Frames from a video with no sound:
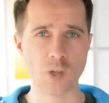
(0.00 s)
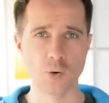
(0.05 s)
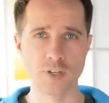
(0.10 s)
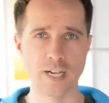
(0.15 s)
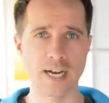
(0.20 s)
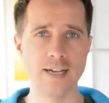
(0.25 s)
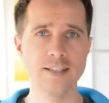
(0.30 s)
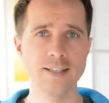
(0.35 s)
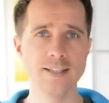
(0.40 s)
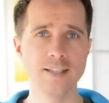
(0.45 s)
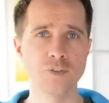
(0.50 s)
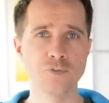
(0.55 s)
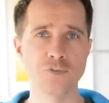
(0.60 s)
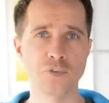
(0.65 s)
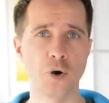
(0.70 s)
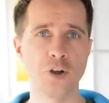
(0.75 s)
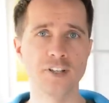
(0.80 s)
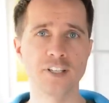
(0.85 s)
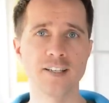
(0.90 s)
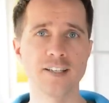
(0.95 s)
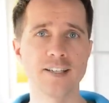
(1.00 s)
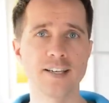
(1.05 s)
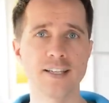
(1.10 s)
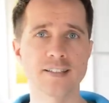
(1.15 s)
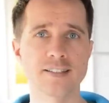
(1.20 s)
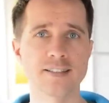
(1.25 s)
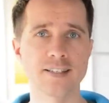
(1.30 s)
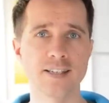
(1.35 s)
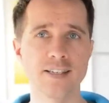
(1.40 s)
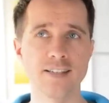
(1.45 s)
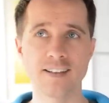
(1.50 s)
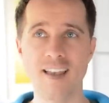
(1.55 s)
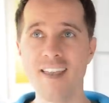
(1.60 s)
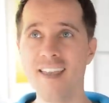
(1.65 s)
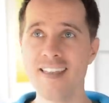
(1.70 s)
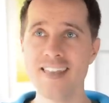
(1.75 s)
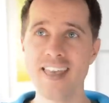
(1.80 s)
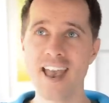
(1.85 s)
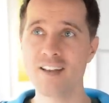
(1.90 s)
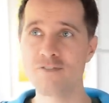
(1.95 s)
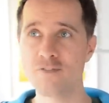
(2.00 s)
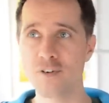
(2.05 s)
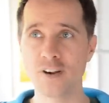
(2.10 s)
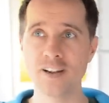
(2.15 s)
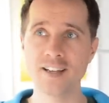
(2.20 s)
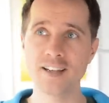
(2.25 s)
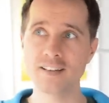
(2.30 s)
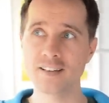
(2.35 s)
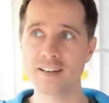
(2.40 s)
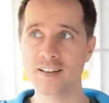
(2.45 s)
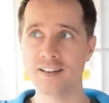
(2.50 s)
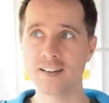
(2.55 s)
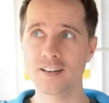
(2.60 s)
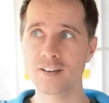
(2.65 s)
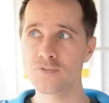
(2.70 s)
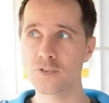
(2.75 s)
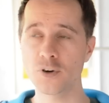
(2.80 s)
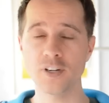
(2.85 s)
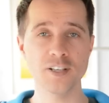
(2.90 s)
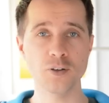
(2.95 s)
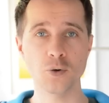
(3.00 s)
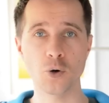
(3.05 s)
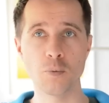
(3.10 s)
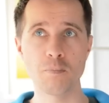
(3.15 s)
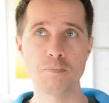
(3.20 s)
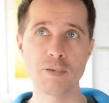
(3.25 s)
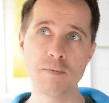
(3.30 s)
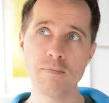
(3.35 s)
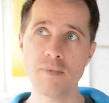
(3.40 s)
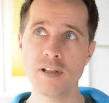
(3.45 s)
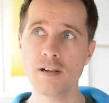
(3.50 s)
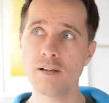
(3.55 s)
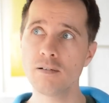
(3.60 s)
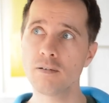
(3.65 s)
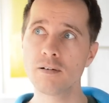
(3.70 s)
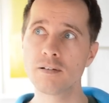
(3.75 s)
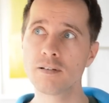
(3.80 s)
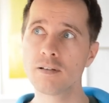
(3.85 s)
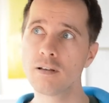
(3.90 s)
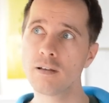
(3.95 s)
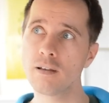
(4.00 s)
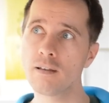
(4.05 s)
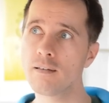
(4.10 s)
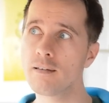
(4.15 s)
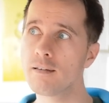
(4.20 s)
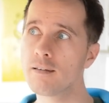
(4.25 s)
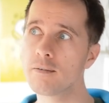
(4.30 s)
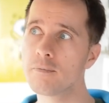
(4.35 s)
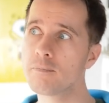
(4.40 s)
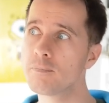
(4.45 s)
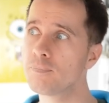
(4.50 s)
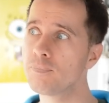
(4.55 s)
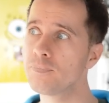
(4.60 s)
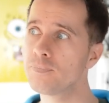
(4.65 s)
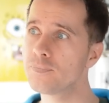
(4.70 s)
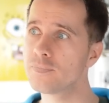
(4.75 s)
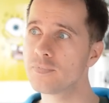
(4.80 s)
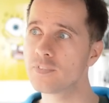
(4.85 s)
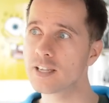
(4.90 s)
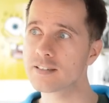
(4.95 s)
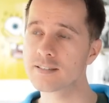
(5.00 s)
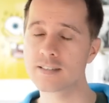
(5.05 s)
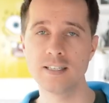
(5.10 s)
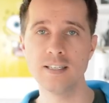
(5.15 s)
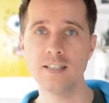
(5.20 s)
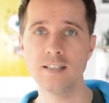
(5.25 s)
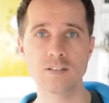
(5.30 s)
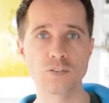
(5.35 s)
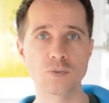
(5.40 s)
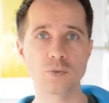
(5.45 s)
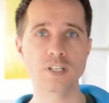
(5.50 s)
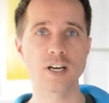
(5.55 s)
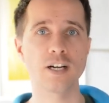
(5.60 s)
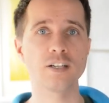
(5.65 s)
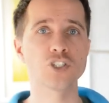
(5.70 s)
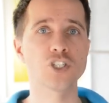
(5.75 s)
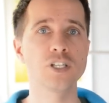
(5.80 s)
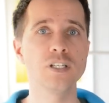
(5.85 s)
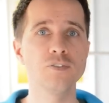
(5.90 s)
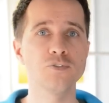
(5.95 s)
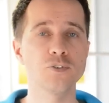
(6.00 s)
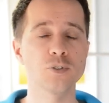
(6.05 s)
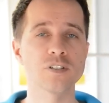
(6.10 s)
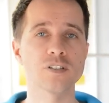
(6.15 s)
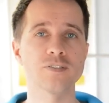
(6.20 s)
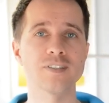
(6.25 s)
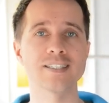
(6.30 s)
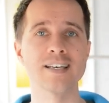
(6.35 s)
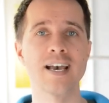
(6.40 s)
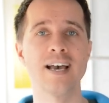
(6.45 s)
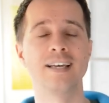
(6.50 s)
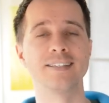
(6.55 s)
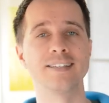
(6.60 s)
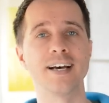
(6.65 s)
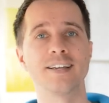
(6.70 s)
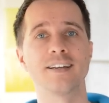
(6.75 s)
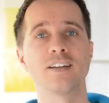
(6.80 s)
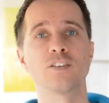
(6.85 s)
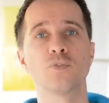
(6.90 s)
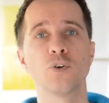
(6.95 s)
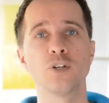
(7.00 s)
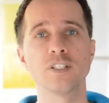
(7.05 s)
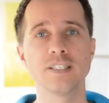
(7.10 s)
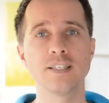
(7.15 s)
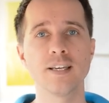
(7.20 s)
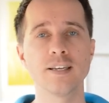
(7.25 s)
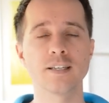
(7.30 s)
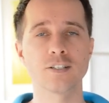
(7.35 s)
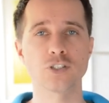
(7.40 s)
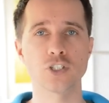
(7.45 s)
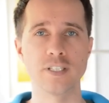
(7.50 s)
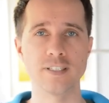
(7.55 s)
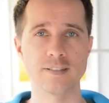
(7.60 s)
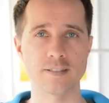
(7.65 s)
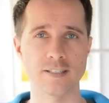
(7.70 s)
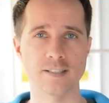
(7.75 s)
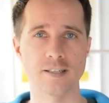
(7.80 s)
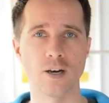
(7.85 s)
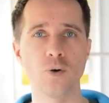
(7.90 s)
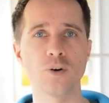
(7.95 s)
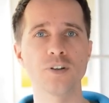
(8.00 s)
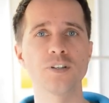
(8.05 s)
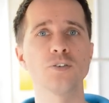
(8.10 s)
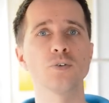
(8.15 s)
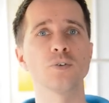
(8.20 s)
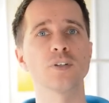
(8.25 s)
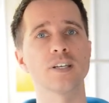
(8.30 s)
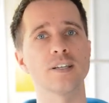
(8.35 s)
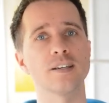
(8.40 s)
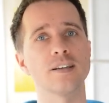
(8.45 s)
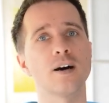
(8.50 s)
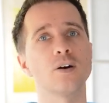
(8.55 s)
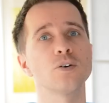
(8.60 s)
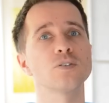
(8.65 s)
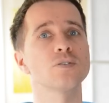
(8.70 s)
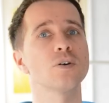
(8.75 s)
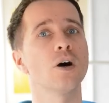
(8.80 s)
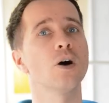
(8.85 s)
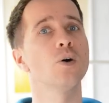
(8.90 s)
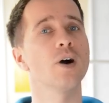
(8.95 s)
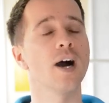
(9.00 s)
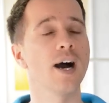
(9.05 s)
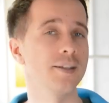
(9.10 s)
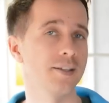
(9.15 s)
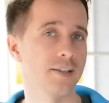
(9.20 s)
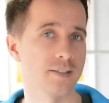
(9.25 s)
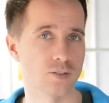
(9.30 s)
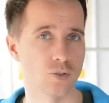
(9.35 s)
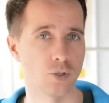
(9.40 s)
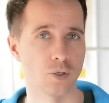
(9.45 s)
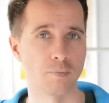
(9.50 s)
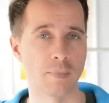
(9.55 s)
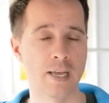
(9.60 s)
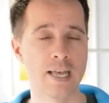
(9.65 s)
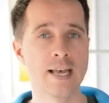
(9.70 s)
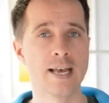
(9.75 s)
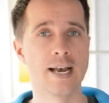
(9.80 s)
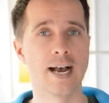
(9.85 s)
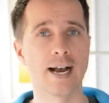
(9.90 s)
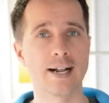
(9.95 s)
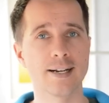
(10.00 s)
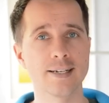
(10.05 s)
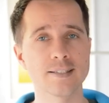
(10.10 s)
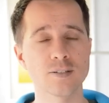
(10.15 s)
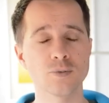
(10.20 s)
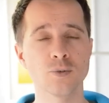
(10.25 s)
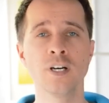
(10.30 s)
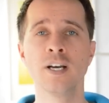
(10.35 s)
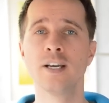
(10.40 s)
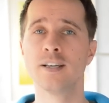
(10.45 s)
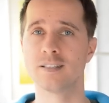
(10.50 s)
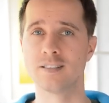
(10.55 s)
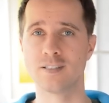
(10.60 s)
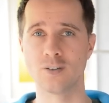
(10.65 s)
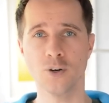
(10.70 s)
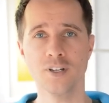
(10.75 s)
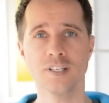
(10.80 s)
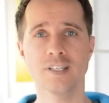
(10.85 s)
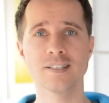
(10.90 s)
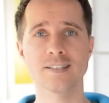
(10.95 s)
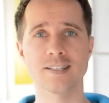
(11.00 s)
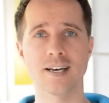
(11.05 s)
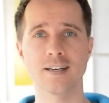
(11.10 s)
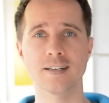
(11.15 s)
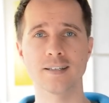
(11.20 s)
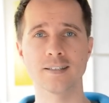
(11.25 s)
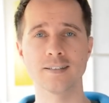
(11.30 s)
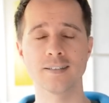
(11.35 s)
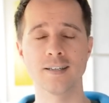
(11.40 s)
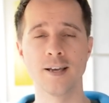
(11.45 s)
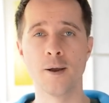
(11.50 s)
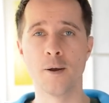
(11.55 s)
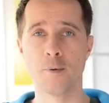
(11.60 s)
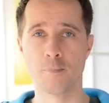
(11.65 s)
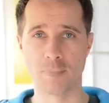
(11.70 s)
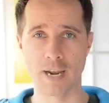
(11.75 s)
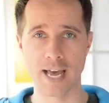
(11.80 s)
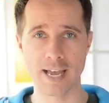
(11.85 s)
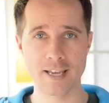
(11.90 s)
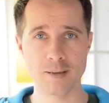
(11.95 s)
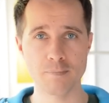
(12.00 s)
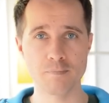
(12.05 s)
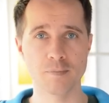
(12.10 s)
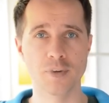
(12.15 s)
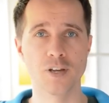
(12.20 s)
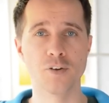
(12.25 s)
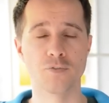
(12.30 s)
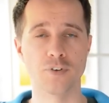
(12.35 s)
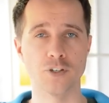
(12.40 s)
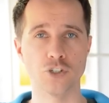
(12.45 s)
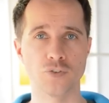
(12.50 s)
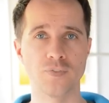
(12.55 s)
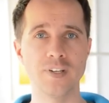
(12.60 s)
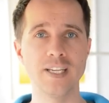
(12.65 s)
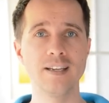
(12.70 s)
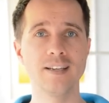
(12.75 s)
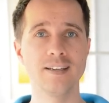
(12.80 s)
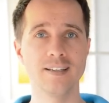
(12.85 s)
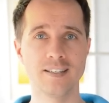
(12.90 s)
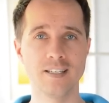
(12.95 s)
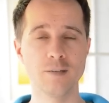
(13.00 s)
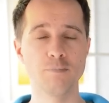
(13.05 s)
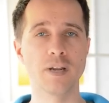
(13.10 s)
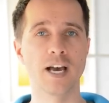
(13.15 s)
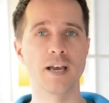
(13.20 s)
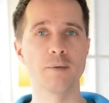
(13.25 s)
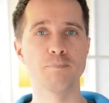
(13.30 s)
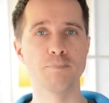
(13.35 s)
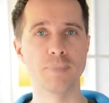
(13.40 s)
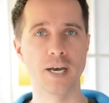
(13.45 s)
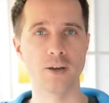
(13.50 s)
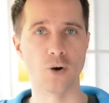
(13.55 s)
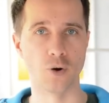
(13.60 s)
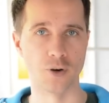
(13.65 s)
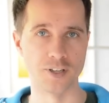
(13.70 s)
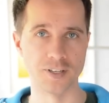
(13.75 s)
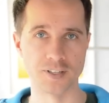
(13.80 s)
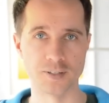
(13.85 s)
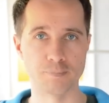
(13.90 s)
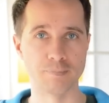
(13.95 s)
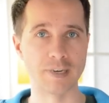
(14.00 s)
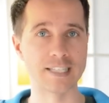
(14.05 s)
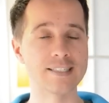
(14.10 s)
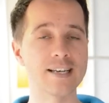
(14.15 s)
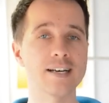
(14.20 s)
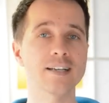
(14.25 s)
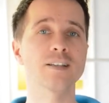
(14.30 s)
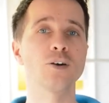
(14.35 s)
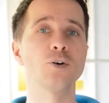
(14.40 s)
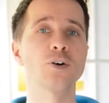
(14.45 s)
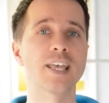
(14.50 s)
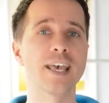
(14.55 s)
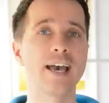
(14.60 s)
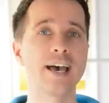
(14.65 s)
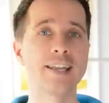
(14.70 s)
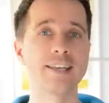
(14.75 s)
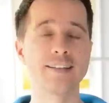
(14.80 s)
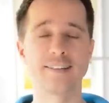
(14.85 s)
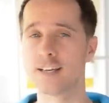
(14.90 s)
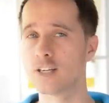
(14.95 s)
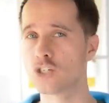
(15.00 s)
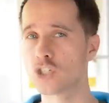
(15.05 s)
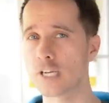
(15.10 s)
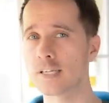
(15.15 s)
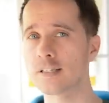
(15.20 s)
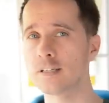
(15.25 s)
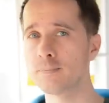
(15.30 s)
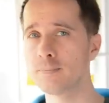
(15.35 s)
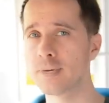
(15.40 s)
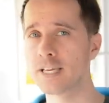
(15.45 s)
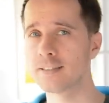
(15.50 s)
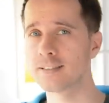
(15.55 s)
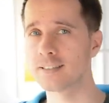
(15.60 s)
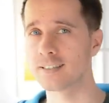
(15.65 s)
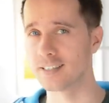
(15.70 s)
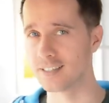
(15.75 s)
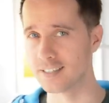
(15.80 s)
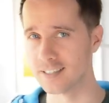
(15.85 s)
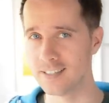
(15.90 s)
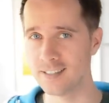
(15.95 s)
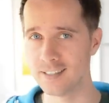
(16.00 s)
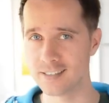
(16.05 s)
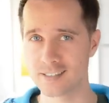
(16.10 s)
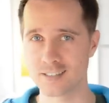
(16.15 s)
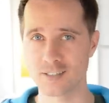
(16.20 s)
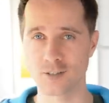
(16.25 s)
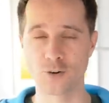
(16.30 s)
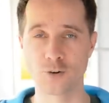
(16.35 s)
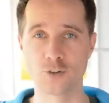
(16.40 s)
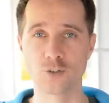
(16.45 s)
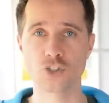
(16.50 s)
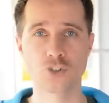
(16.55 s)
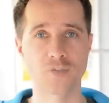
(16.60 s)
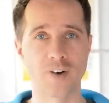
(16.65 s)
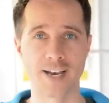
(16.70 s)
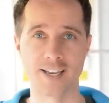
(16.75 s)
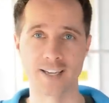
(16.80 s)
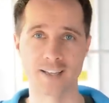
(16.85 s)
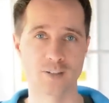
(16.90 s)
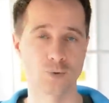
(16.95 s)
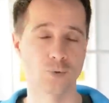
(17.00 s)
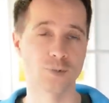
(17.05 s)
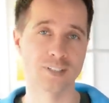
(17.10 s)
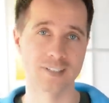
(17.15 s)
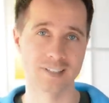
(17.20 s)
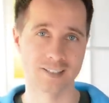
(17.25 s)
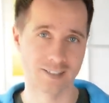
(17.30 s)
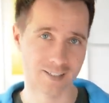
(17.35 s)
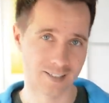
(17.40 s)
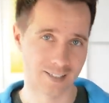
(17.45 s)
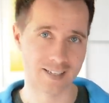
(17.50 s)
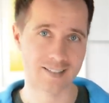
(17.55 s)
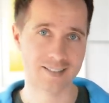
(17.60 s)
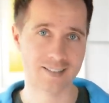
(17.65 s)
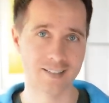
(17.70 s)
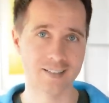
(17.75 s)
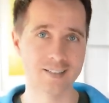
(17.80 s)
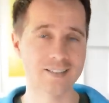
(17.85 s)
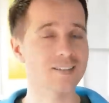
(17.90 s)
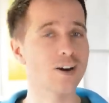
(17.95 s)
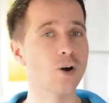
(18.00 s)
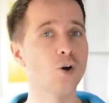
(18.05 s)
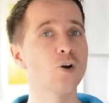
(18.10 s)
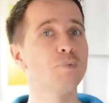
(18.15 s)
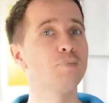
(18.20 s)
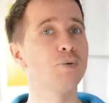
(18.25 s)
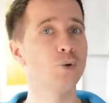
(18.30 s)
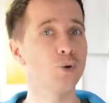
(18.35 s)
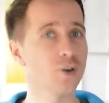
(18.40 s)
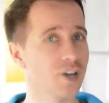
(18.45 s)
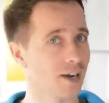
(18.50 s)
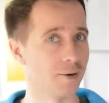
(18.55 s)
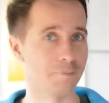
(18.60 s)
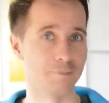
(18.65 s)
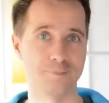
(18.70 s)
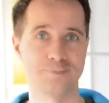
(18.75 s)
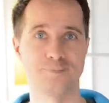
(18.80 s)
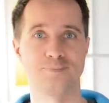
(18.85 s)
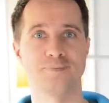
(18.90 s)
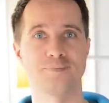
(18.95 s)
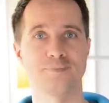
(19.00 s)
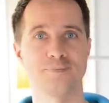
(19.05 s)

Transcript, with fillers: und all ihren Freundinnen erzählt, ey, äh, der hat voll den, äh, voll den krummen Pimmel und ähm, das Knie ist total schief und sowas. Nein, das wollt ihr ja schließlich auch nicht und genauso auch andersrum. Also solche Sachen bleiben verschwiegen, die bleiben bei euch. Man sagt auch gerne, der Gentleman genießt und schweigt und das ist auch Programm.